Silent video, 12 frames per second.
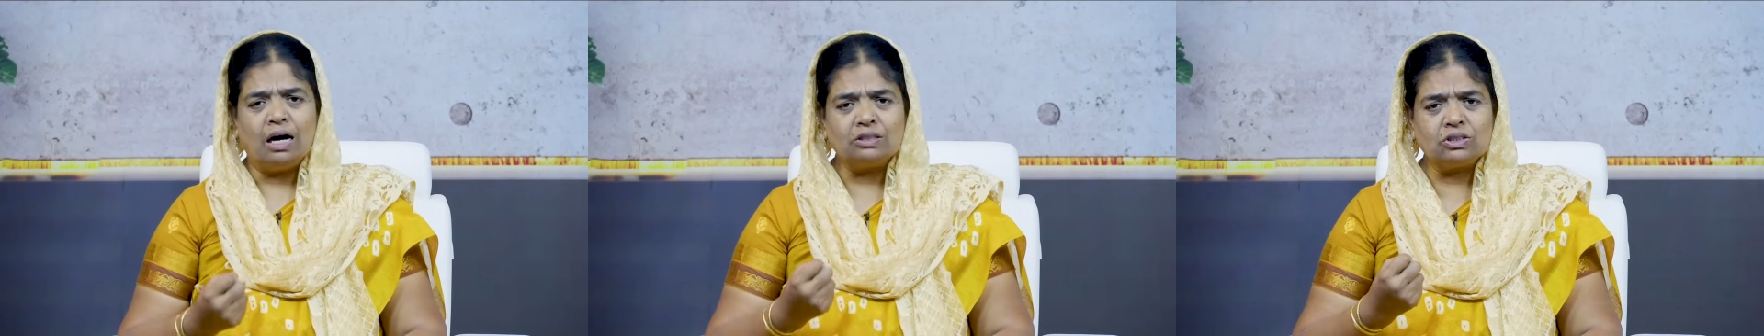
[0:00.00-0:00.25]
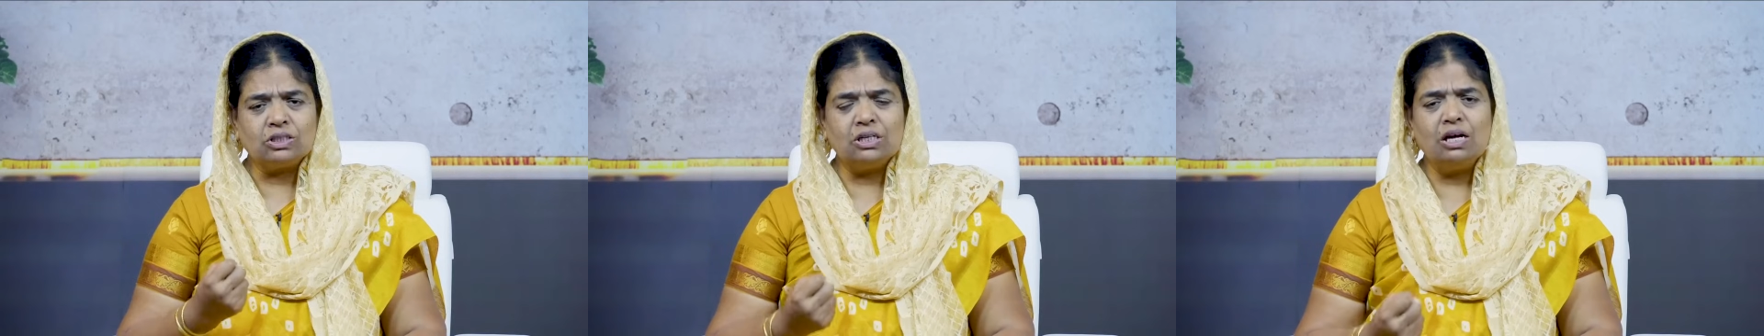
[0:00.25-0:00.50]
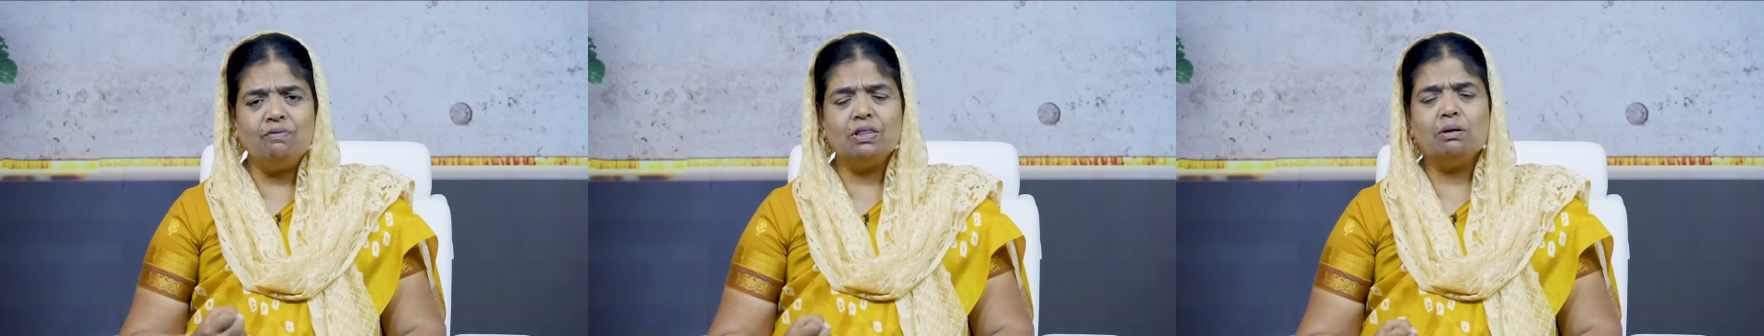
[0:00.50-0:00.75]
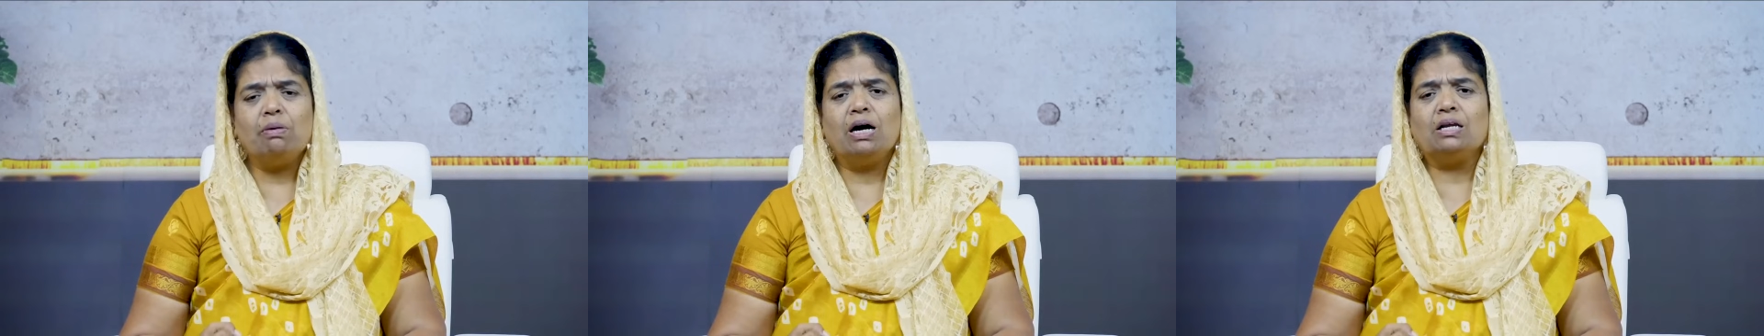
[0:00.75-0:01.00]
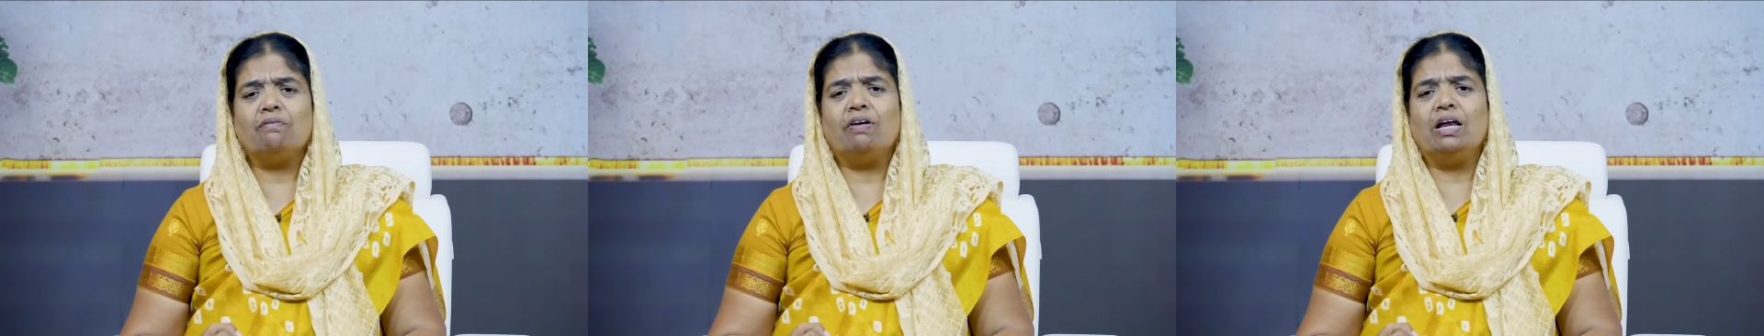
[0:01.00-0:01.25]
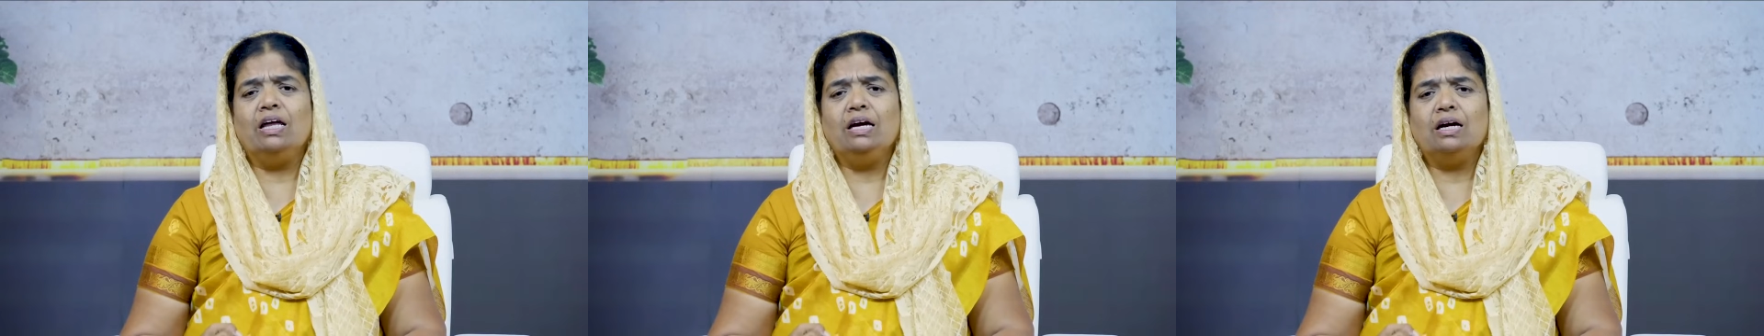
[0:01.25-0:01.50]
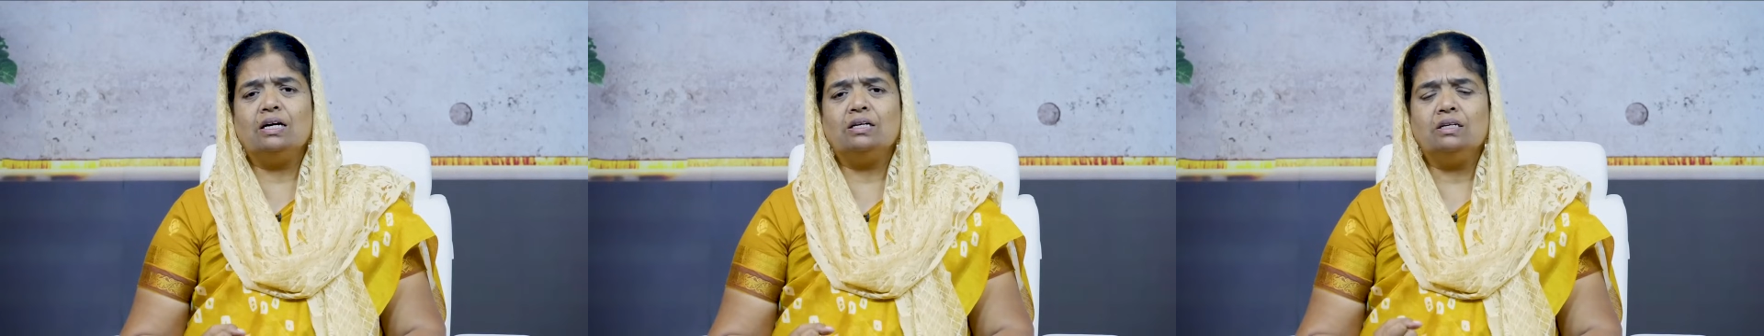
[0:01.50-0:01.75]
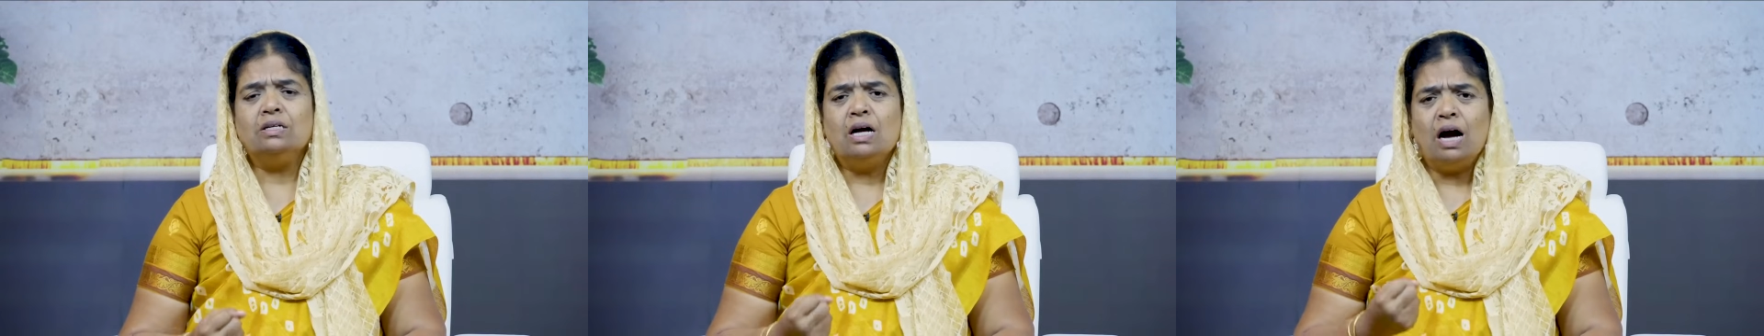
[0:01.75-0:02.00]
அத்தனை விதமான வலிகள்
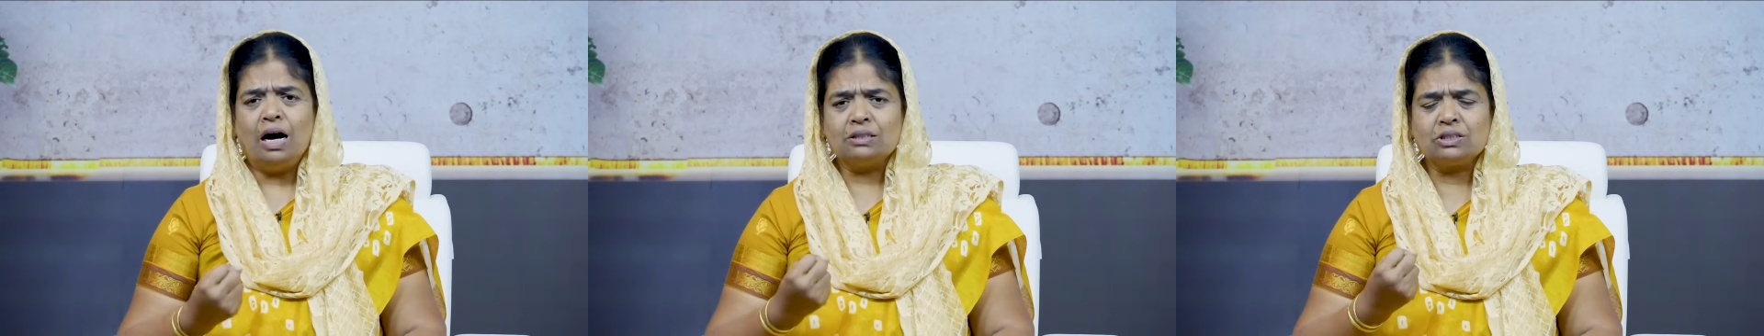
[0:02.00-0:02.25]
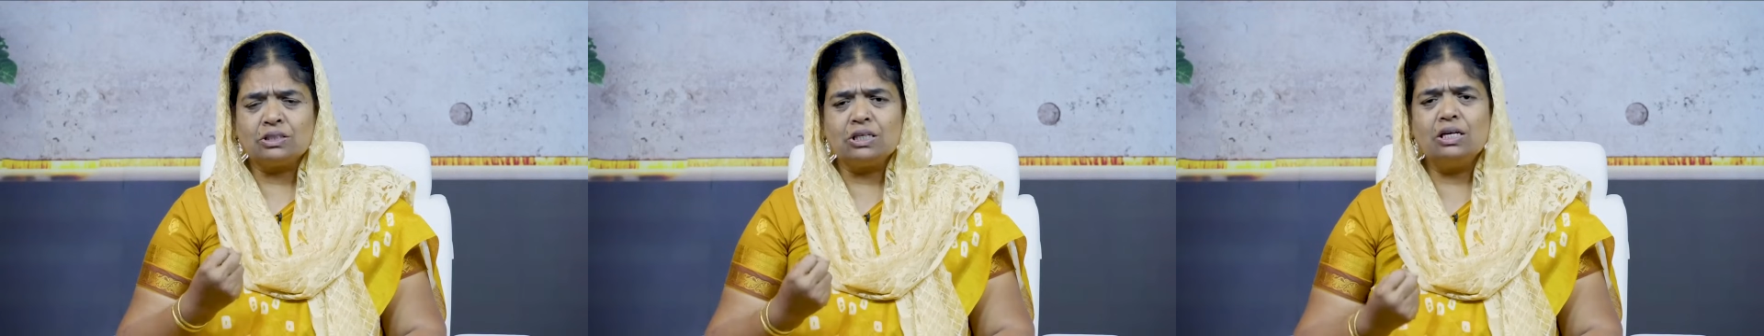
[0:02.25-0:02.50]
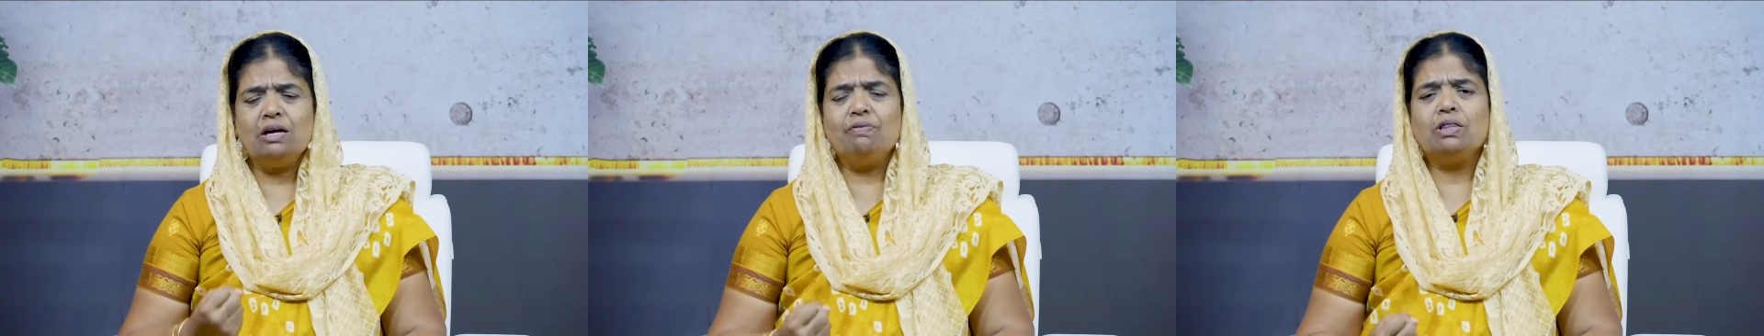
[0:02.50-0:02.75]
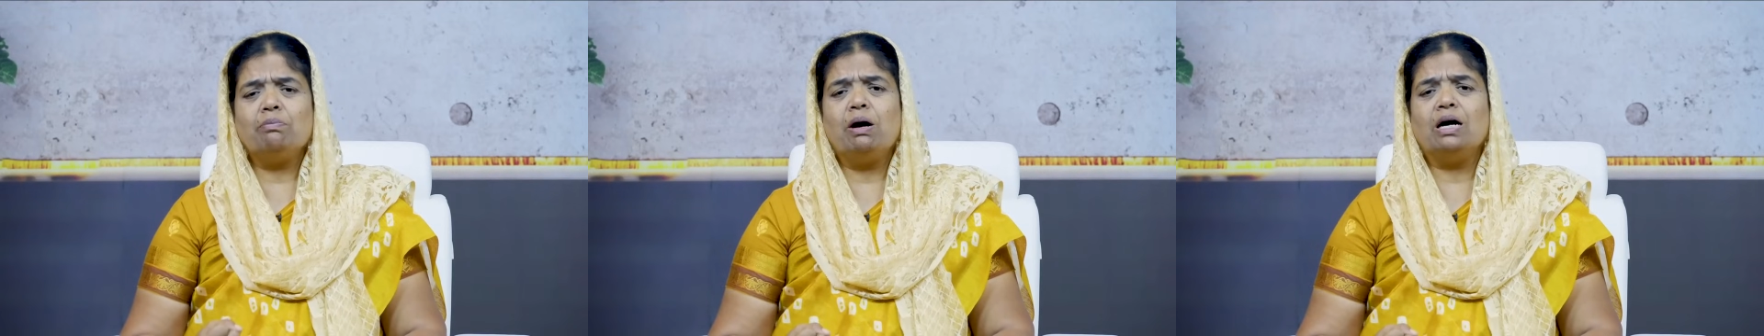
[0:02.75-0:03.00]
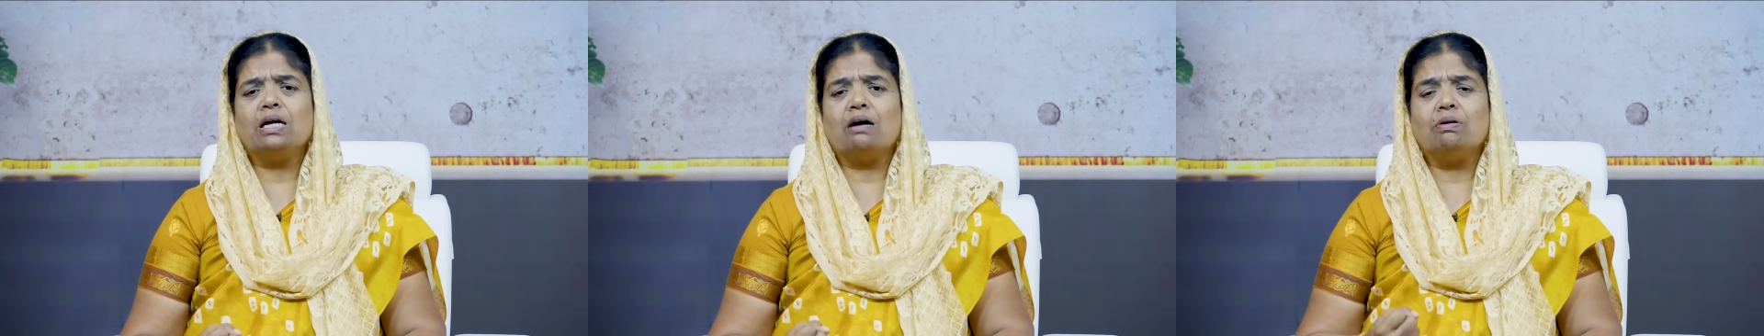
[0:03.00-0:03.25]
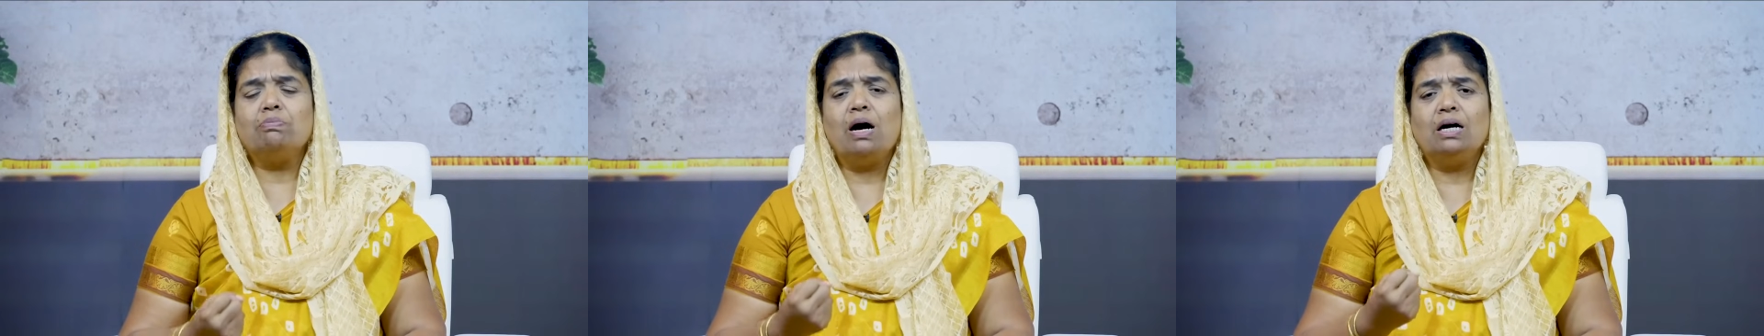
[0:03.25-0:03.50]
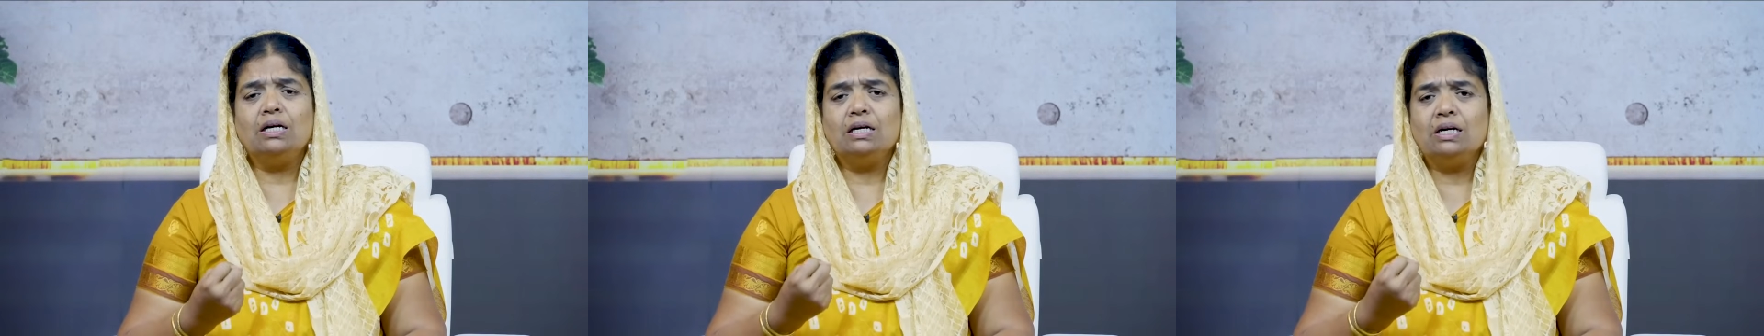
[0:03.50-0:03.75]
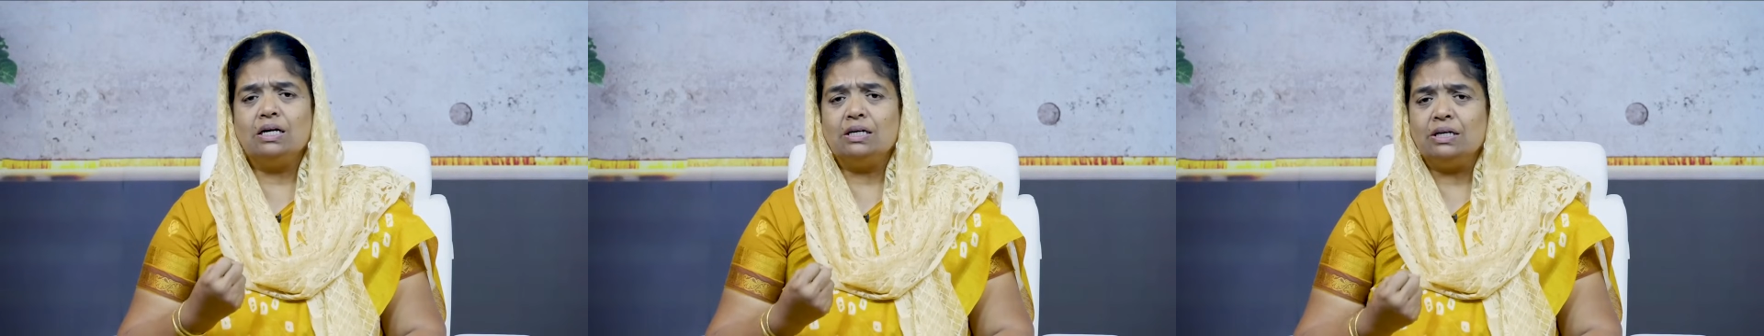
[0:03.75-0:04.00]
அத்தனை விதமான
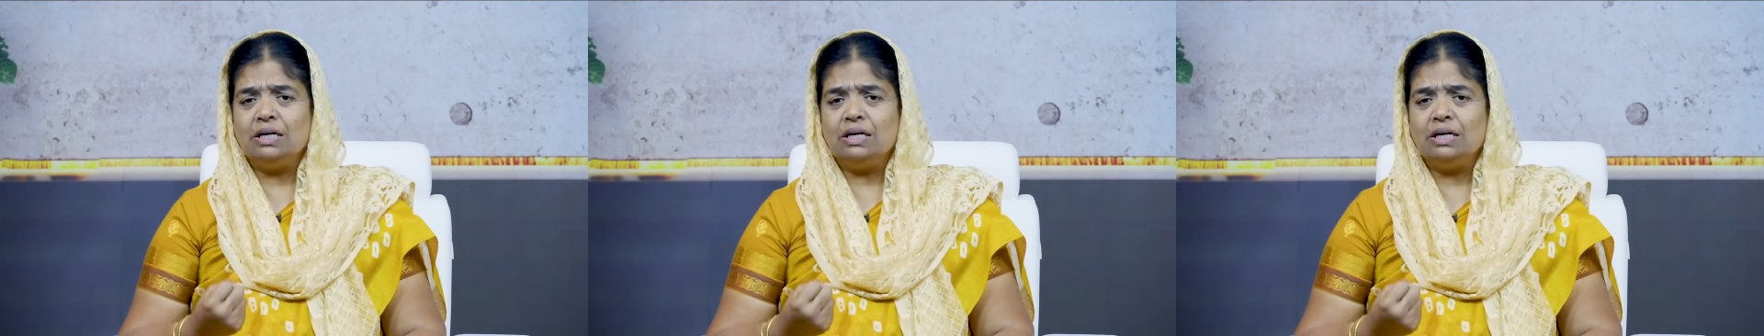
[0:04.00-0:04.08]
அவமானங்கள்